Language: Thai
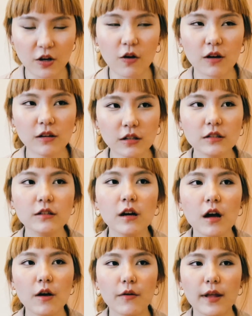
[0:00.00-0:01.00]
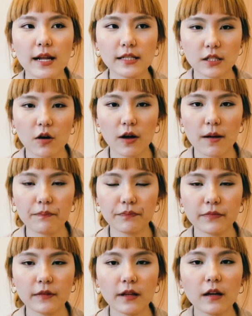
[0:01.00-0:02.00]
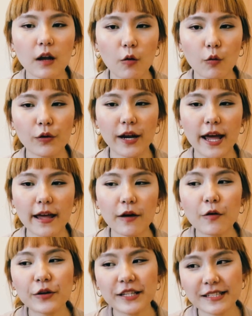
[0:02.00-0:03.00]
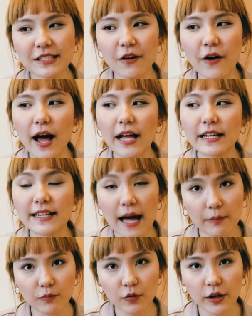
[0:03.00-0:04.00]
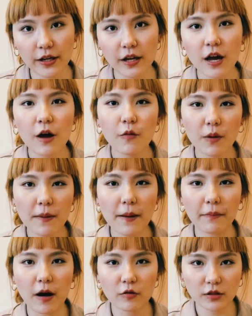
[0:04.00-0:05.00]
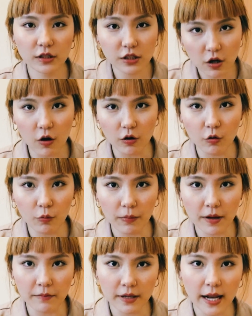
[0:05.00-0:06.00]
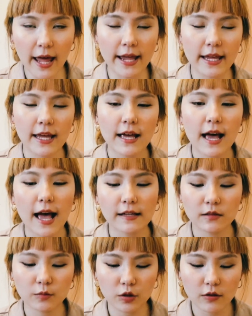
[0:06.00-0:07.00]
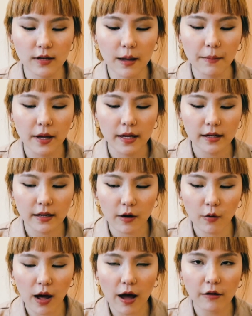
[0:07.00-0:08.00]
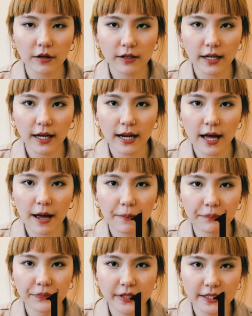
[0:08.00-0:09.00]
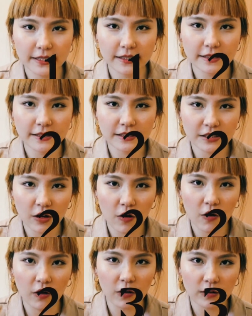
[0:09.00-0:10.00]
เจาะก็คือเวลาเจาะเราควรให้คนที่เจาะนับเว้ยว่าแบบเขาจะเจาะลงไปเมื่อไหร่อาสมมติเขานับเอาเอาแล้วนะครับหนึ่งสอง